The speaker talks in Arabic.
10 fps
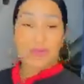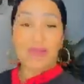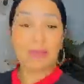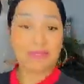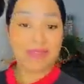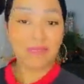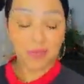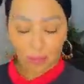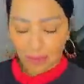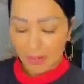باسكو على بالي
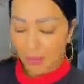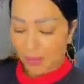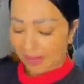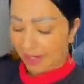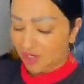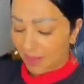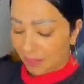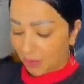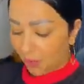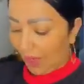بزاف تبغوا ليوبار راني
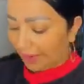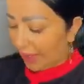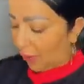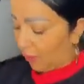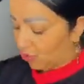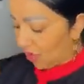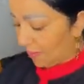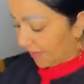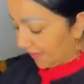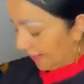جايبت لكم واحد لا روب
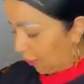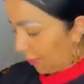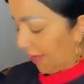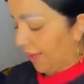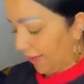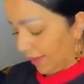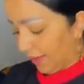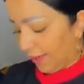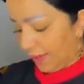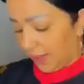شابه تاع ليوبار
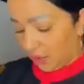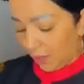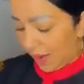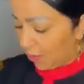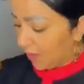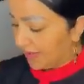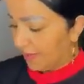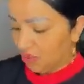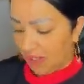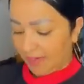نورمالمون
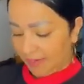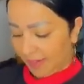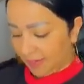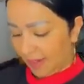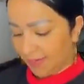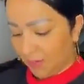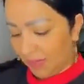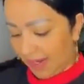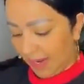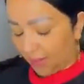مازال ما شحنتها غادي
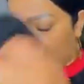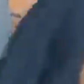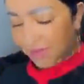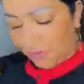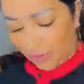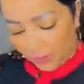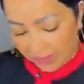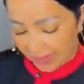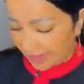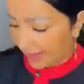نوريها لكم باسكو انا
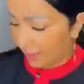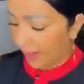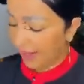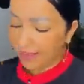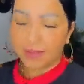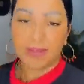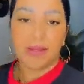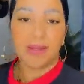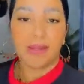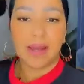كنت دايتها للبلاد
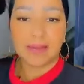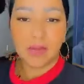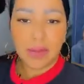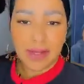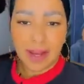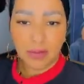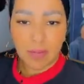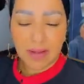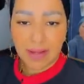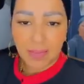غادي نوريها
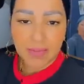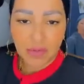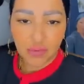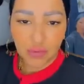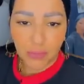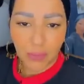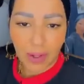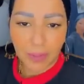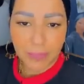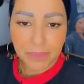لكم هنا البنات
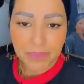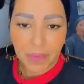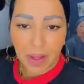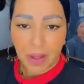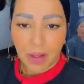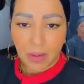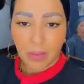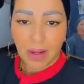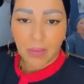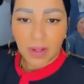وشوفوها
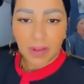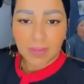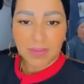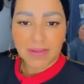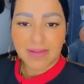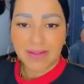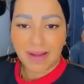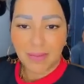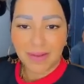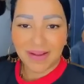واه واه حبيبتي
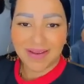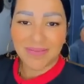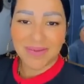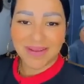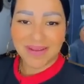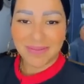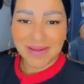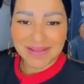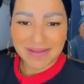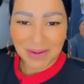السلعه والهلاميه
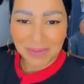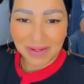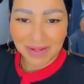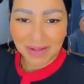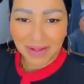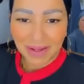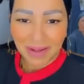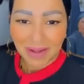ميرسي عمري